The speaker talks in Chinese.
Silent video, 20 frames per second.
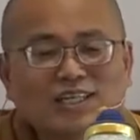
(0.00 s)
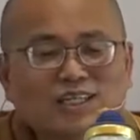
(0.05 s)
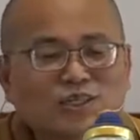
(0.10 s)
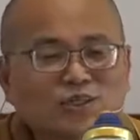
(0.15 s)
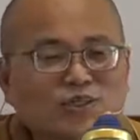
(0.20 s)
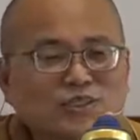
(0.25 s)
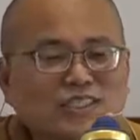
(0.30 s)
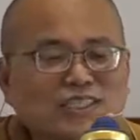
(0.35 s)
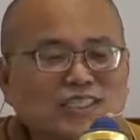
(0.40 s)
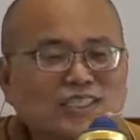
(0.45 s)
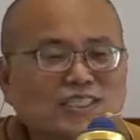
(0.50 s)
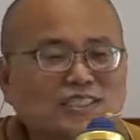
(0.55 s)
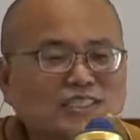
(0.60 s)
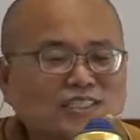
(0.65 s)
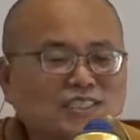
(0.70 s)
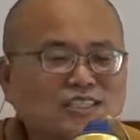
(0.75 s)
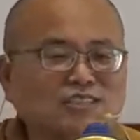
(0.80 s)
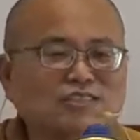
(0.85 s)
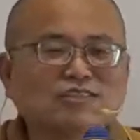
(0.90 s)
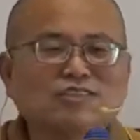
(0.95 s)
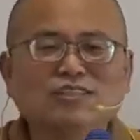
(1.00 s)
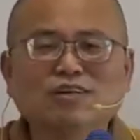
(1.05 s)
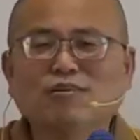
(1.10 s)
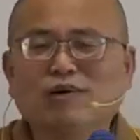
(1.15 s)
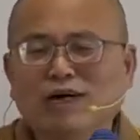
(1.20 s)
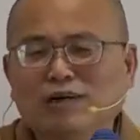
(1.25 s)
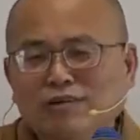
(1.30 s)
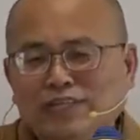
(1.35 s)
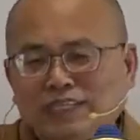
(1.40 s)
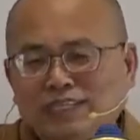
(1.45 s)
有这个祈雨的
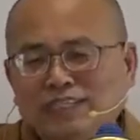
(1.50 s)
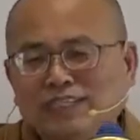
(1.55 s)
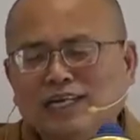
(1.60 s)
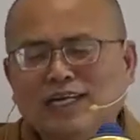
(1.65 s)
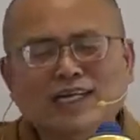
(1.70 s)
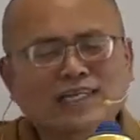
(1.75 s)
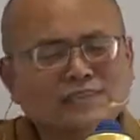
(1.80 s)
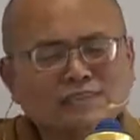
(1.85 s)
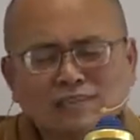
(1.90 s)
法会啊。